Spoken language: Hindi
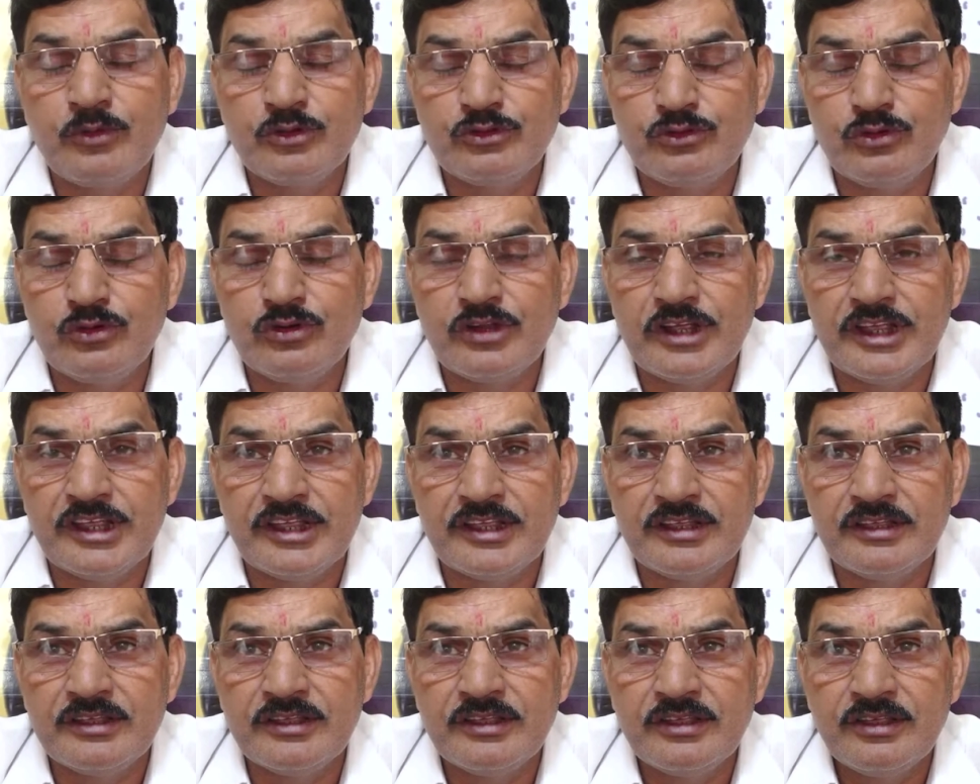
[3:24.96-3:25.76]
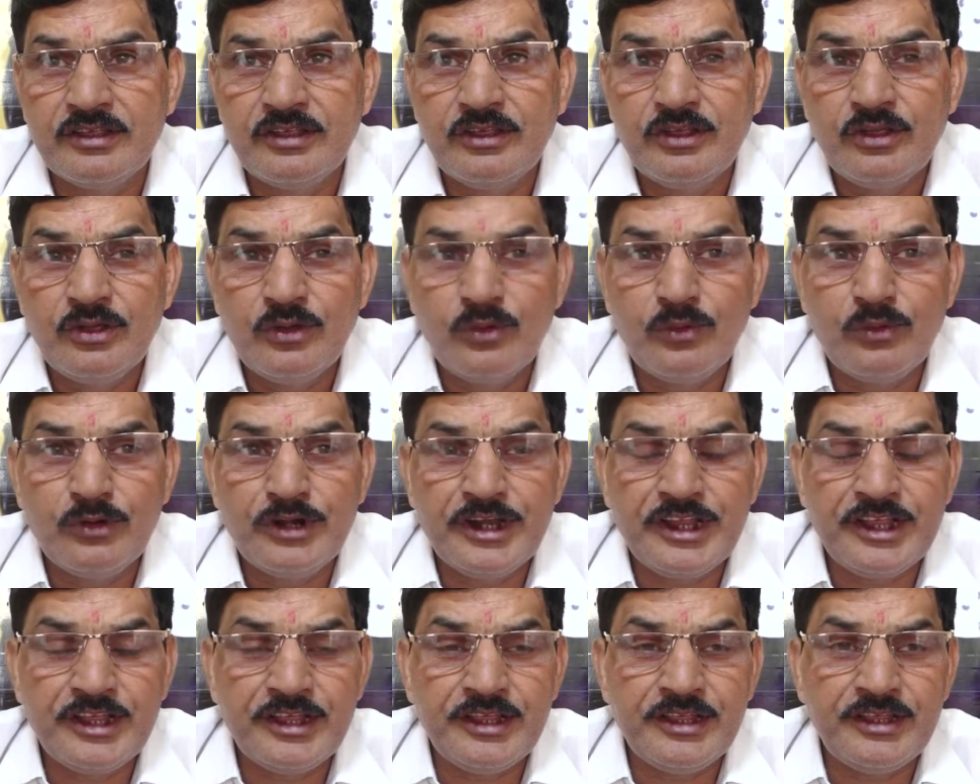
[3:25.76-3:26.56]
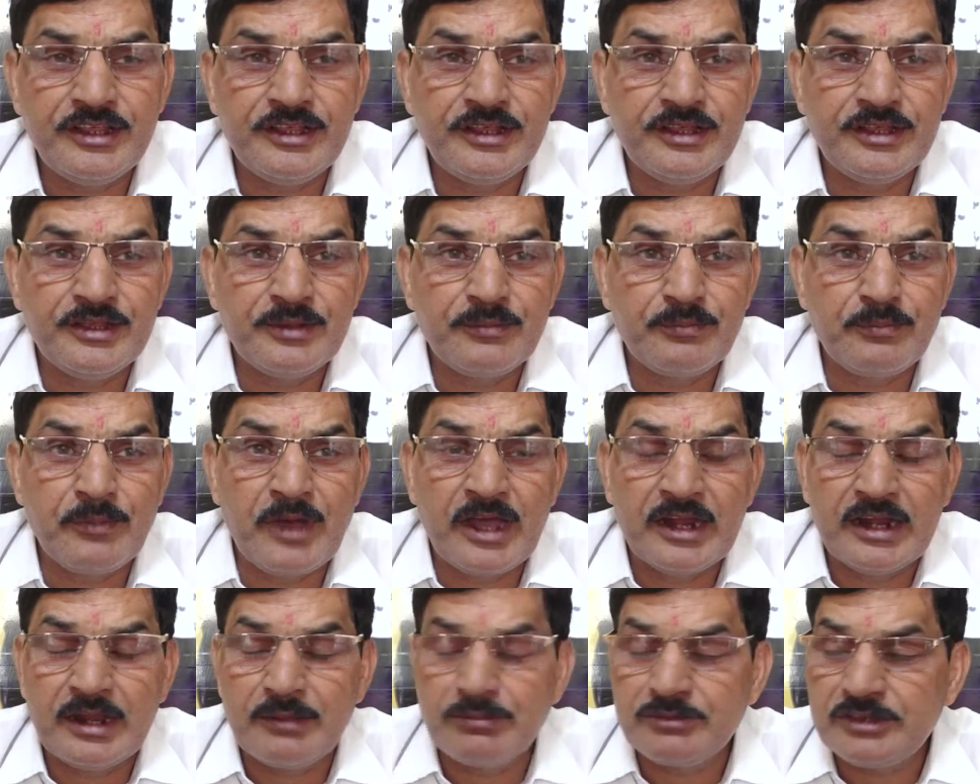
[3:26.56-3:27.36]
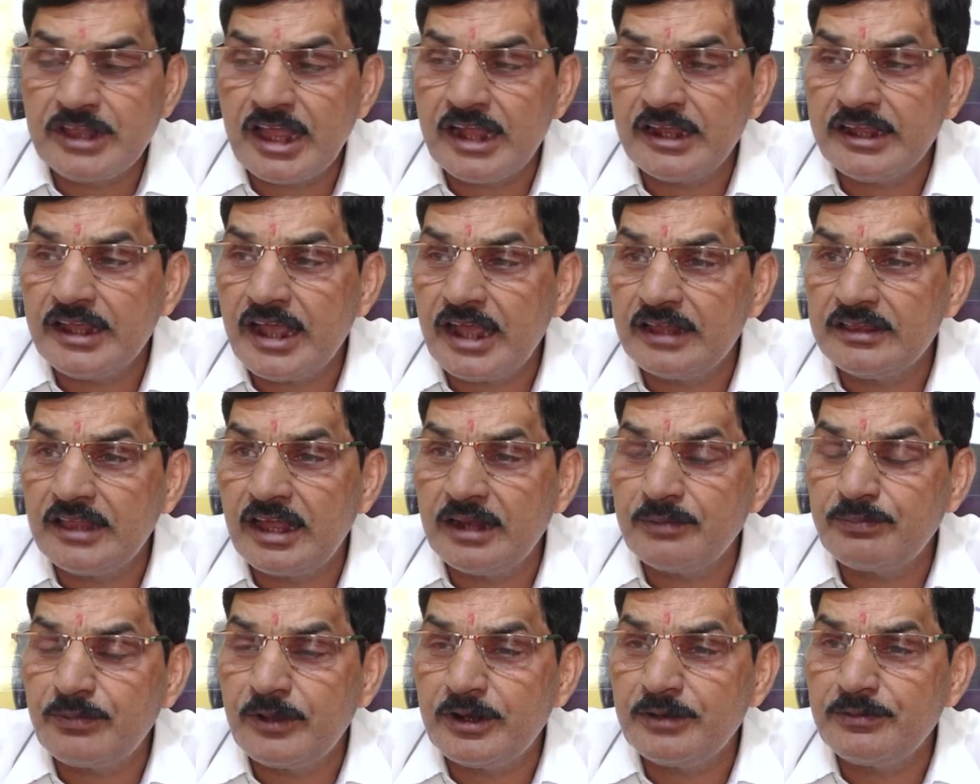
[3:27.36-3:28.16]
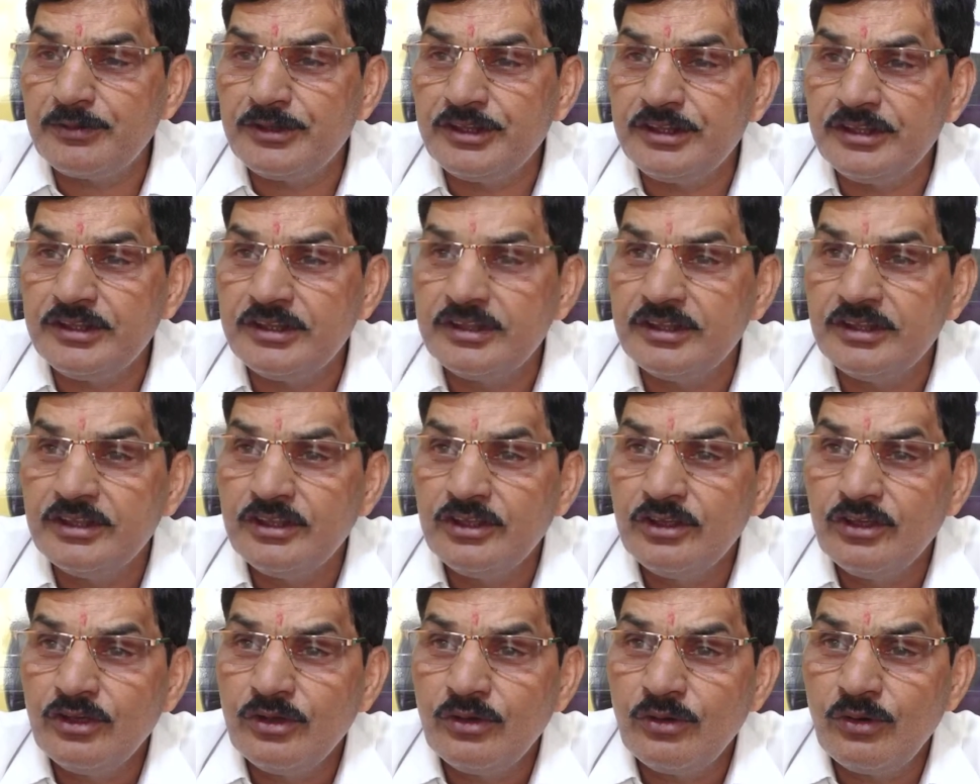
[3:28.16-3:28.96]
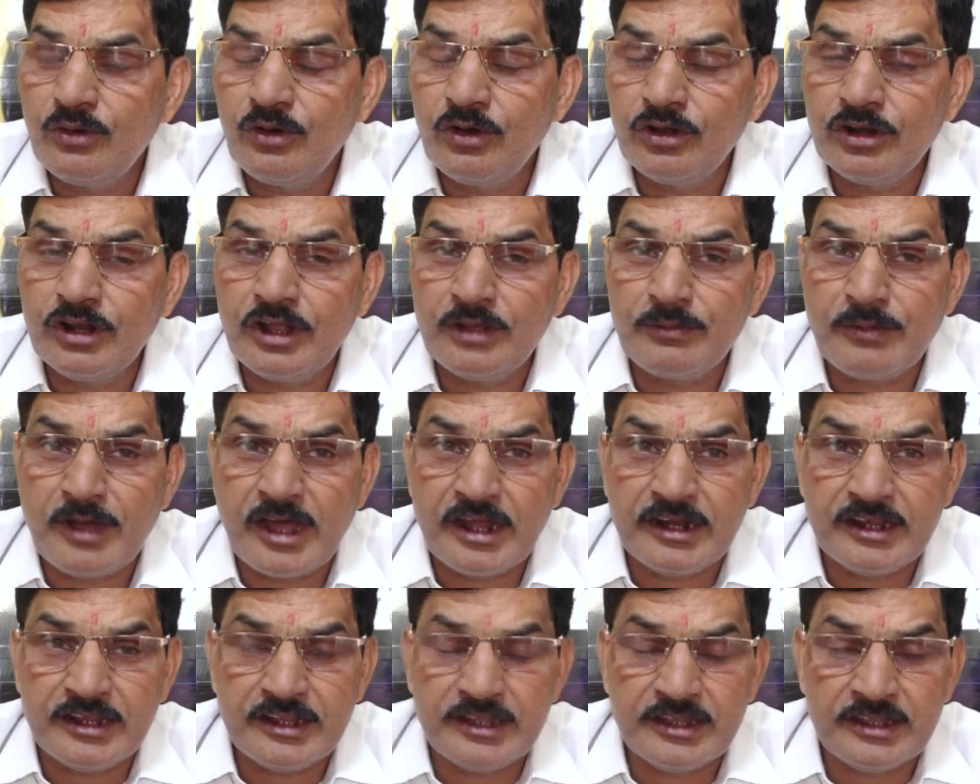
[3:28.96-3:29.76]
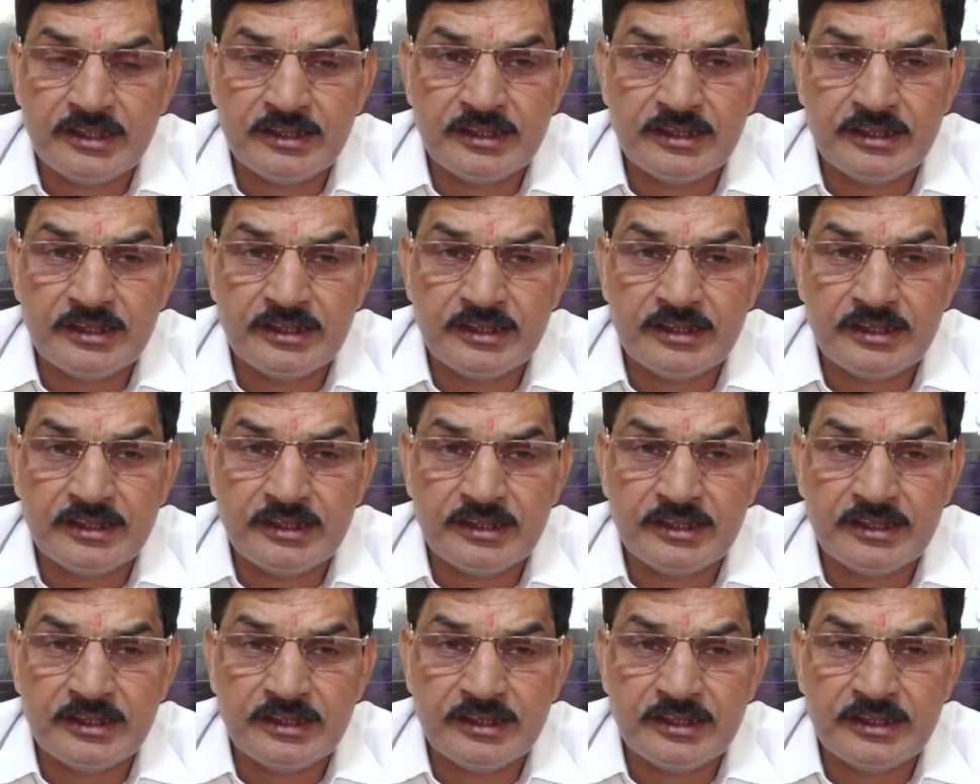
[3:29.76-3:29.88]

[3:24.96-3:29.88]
बुजुर्ग हैं उन्हें मानवता के आधार पर भी और हमारे